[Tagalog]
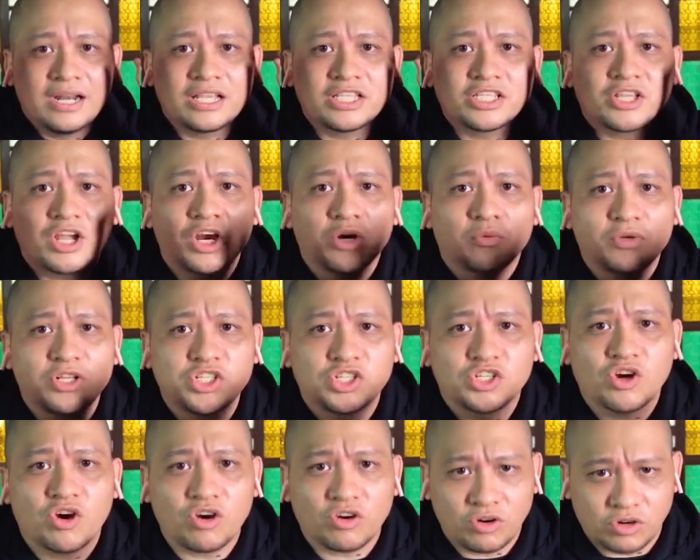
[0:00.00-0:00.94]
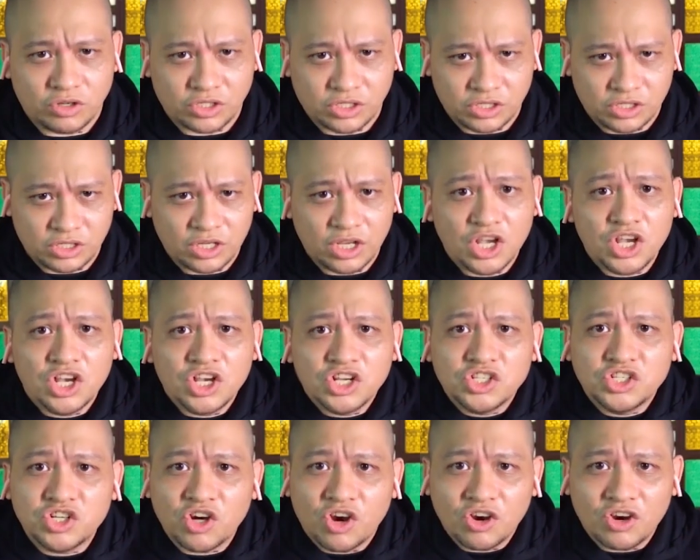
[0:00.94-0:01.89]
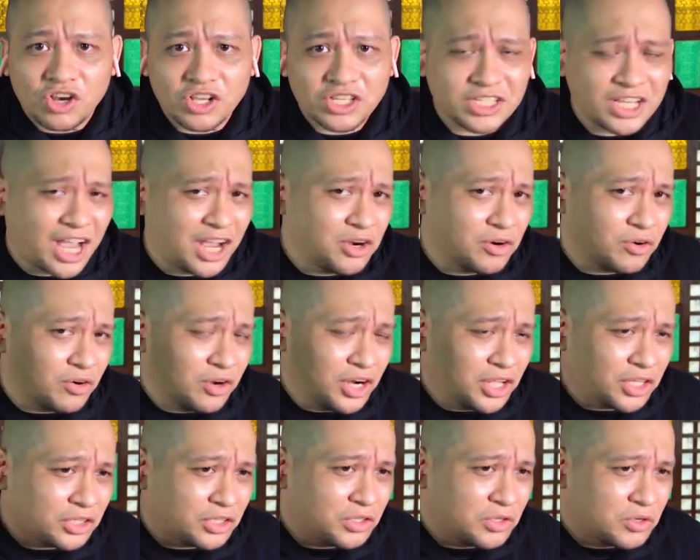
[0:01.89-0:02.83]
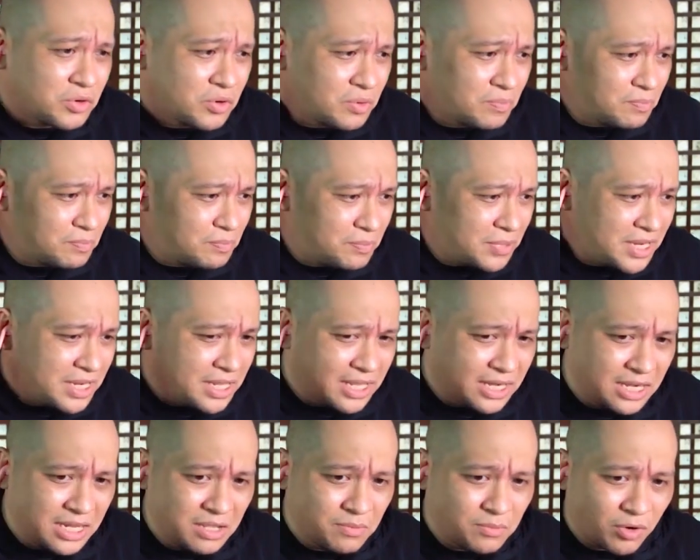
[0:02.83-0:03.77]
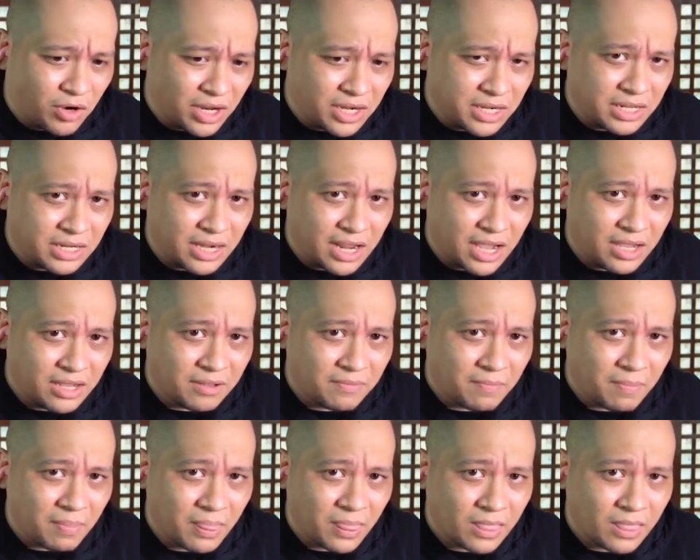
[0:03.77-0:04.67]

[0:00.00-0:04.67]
Let's start with Jogos. Jogos, ano ulit yung pinili mo kanina?